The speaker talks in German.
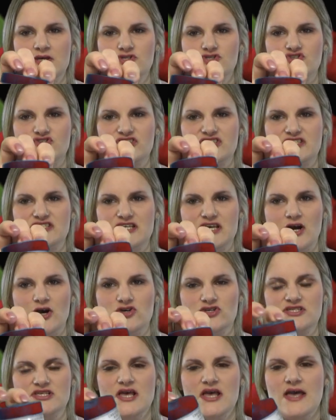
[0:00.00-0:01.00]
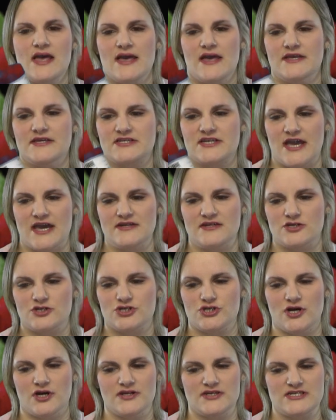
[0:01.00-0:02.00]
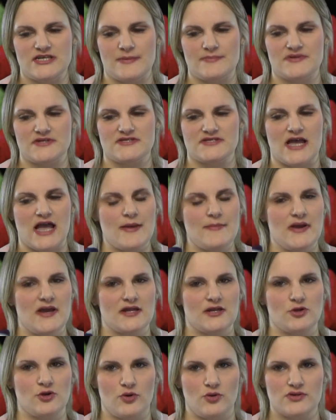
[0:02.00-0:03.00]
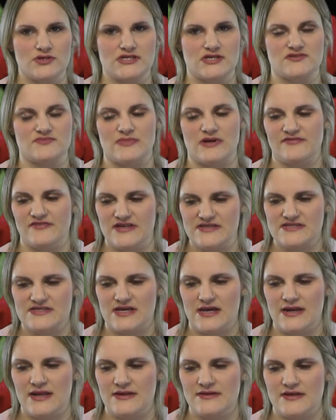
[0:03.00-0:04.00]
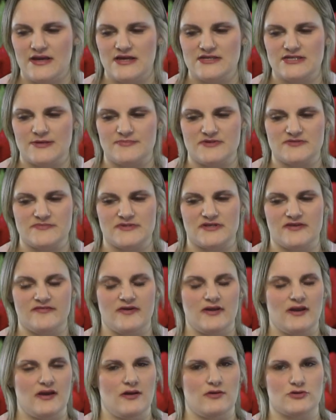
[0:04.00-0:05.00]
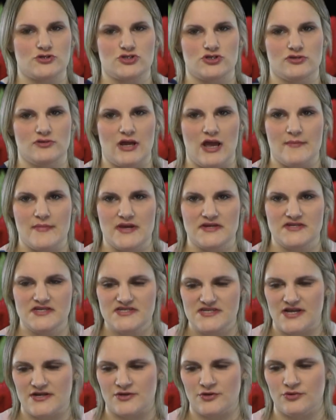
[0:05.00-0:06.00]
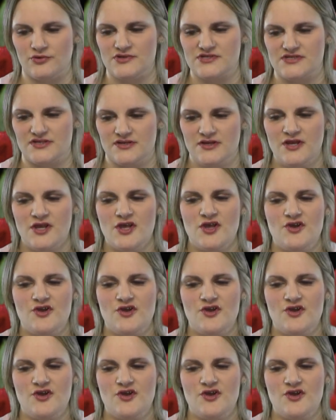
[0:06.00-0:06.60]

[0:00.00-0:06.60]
So sieht es aus. Ich kenne das schon. Ich habe das einmal in groß aus dem Adventskalender. Ich habe das mittlerweile auch schon einmal in dieser Größe.